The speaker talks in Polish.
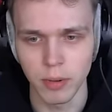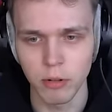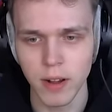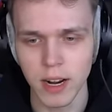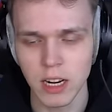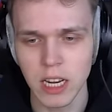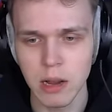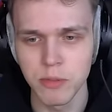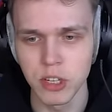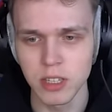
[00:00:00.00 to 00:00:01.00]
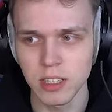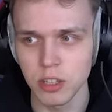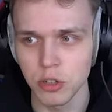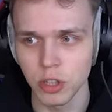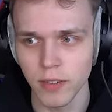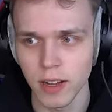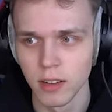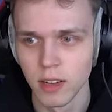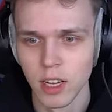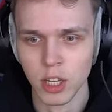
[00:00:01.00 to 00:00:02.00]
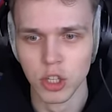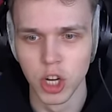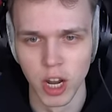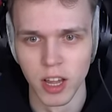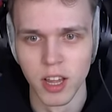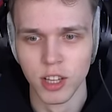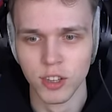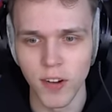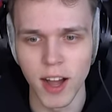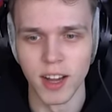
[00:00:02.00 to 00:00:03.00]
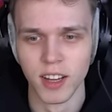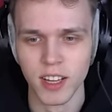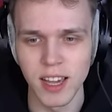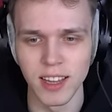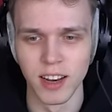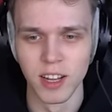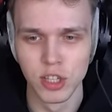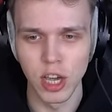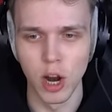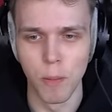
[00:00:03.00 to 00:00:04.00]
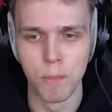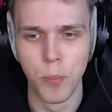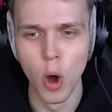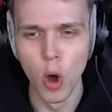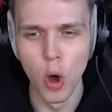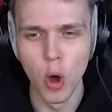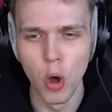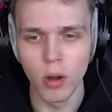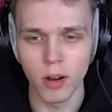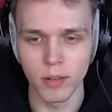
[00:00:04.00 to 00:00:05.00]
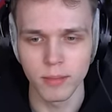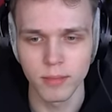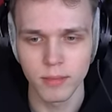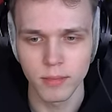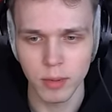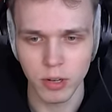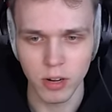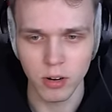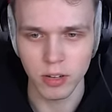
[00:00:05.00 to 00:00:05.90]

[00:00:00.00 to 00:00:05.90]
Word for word: dobra, uwaga, klikałem przycisk, jesteś gotowa? 3, 2, 1, 0, O, nie mogę go